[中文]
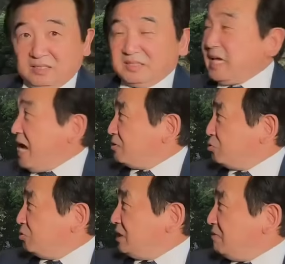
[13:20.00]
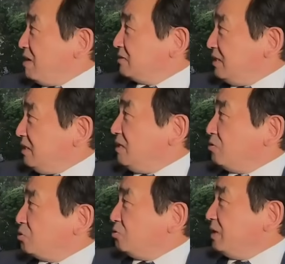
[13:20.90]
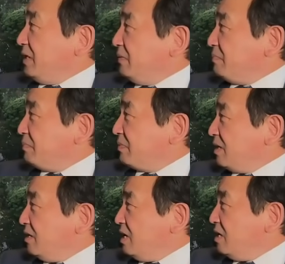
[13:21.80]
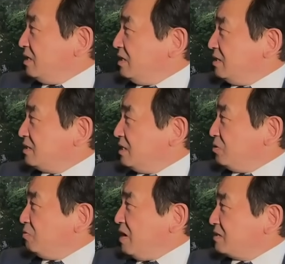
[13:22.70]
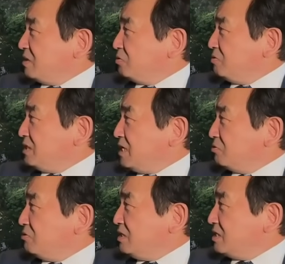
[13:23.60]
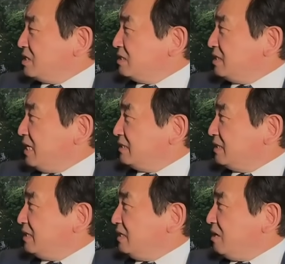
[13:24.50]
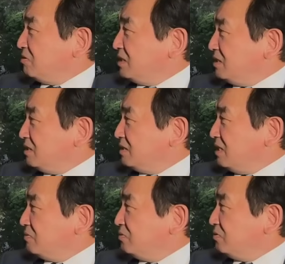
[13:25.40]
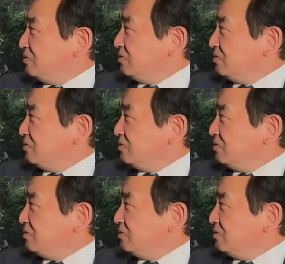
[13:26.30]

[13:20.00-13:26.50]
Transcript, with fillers: 家属希望低调处理，而而这与王少军将军生前的低调性格相符。